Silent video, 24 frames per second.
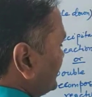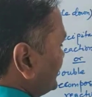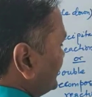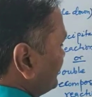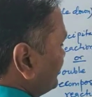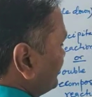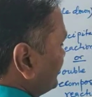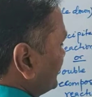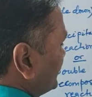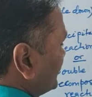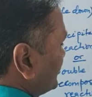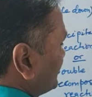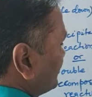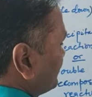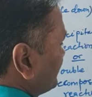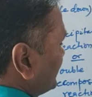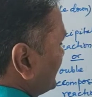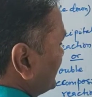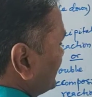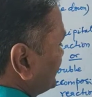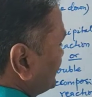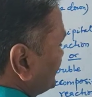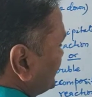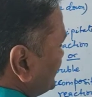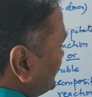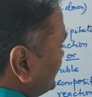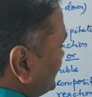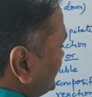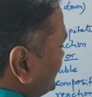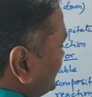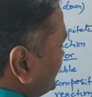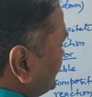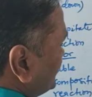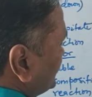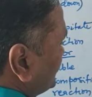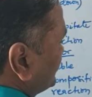P4 प्लस ओ
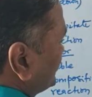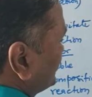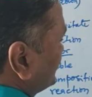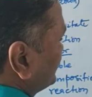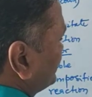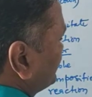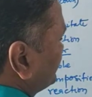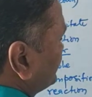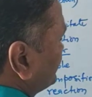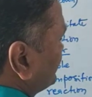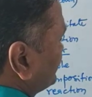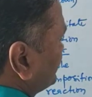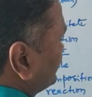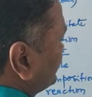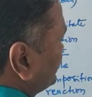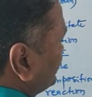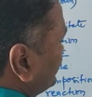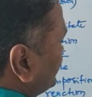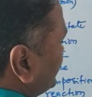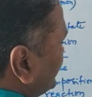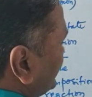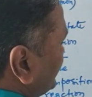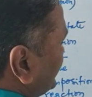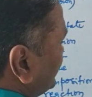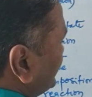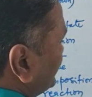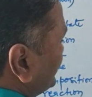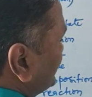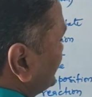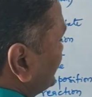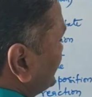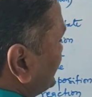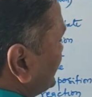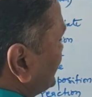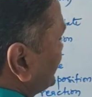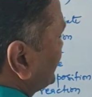टू पी टू
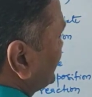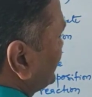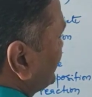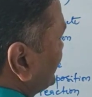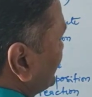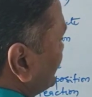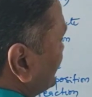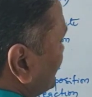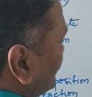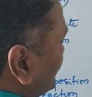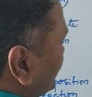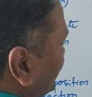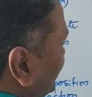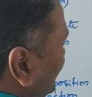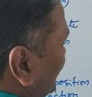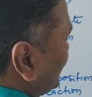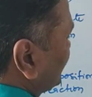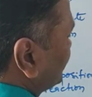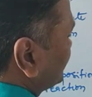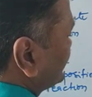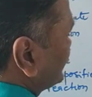ओ फाइव